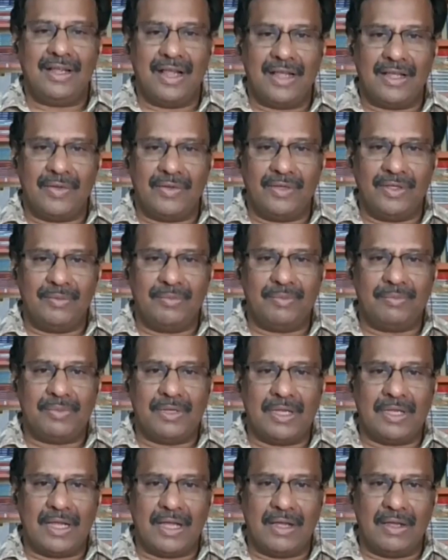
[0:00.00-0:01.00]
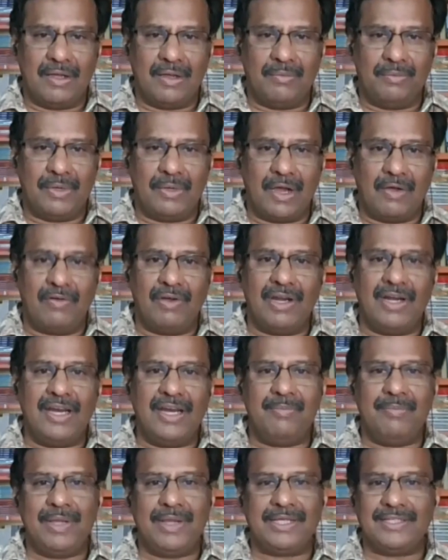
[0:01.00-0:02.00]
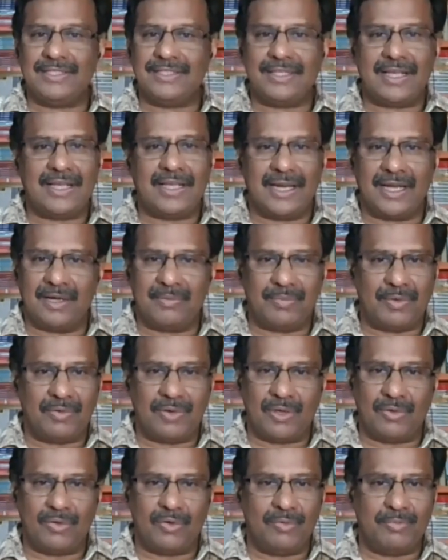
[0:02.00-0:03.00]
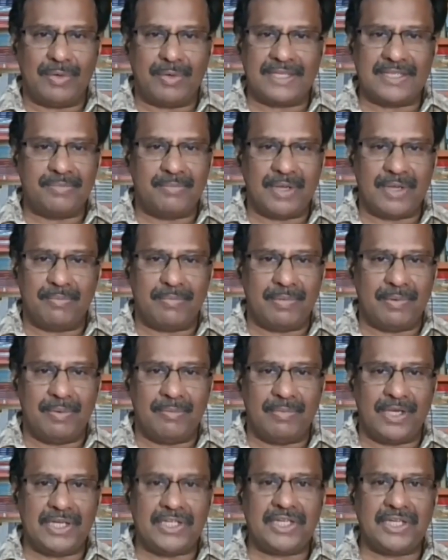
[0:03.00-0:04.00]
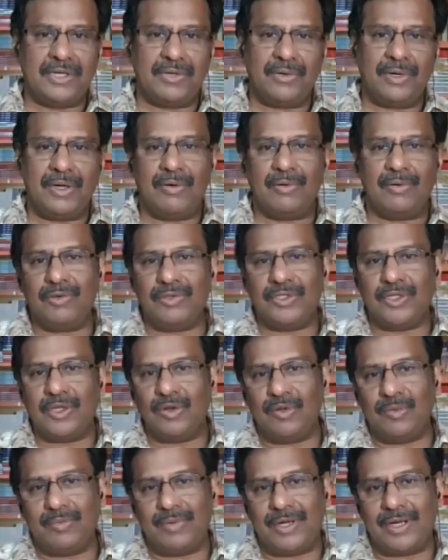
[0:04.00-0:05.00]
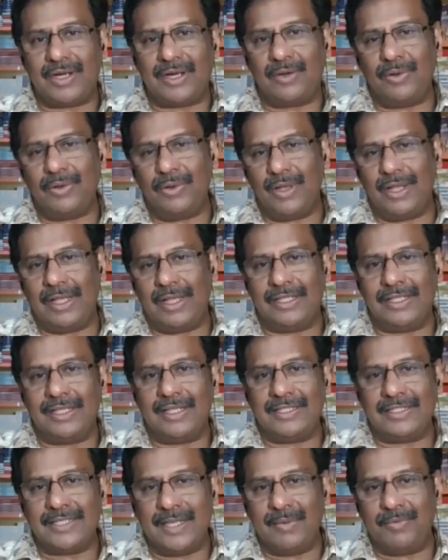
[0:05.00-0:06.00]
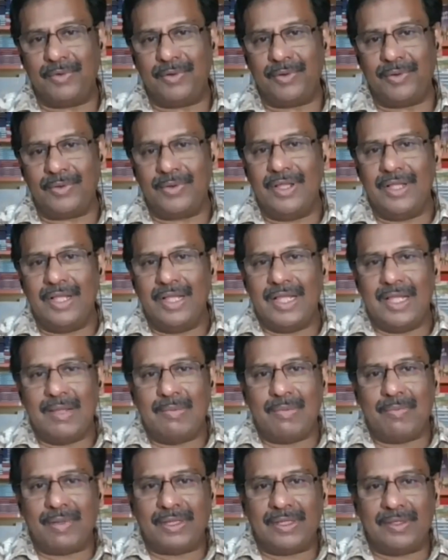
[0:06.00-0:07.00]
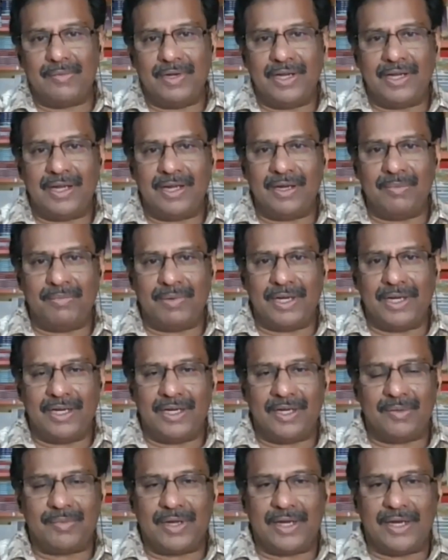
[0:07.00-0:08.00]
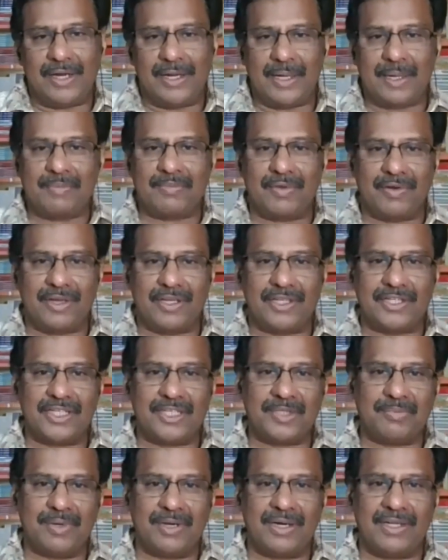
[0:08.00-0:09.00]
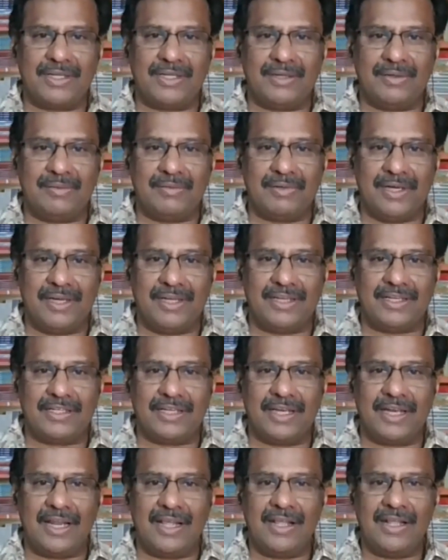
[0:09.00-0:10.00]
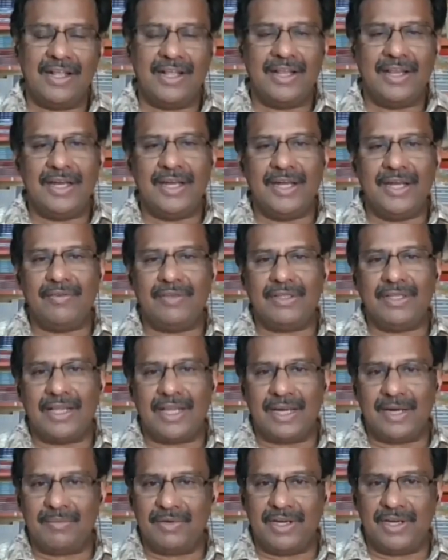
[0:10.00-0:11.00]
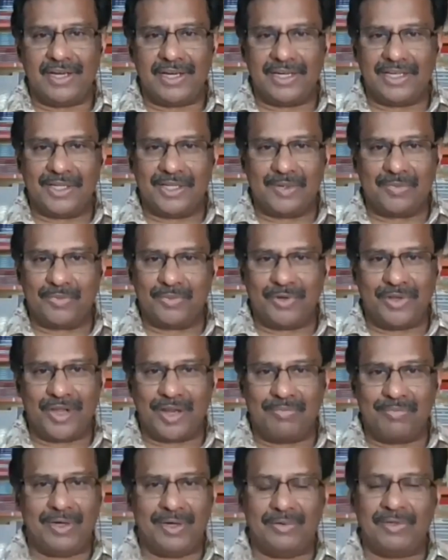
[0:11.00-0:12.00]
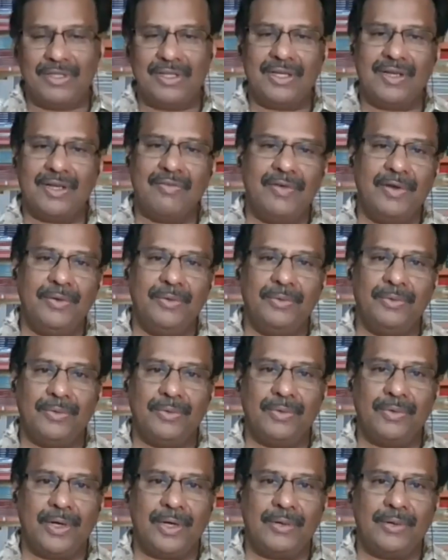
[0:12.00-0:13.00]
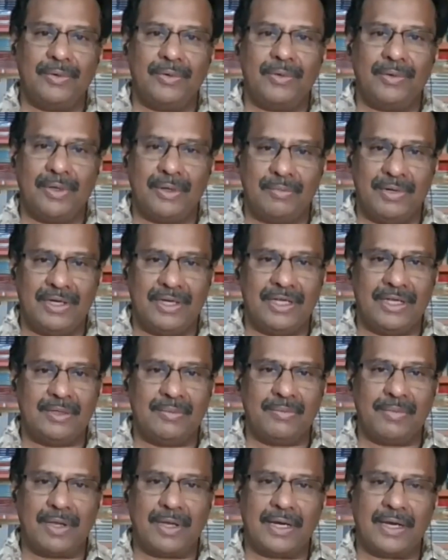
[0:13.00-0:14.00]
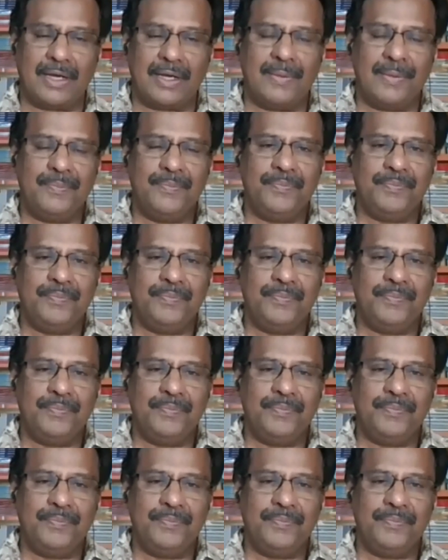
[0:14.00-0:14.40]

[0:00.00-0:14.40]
அங்கே வந்து அவர்லி பேசிஸ் தான் கனெக்ட் பண்ணுவாங்க ஒரு பேஸ் பேஷண்ட்டோட எவ்வளோ செலவு பண்ணுறாங்களோ அதை தான் செய்ய முடியும் இப்போ பத்து மணி நேரம் பன்னிரெண்டு மணி நேரம் அவர் அசஸ் பண்ணுறது எடுக்கிறதெல்லாம் இனி வந்து அரை மணி நேரத்தில் முடியும் அப்படி வந்து ரெவின்யூ குறையும் அப்படின்னு எதிர்பார்க்குறாங்க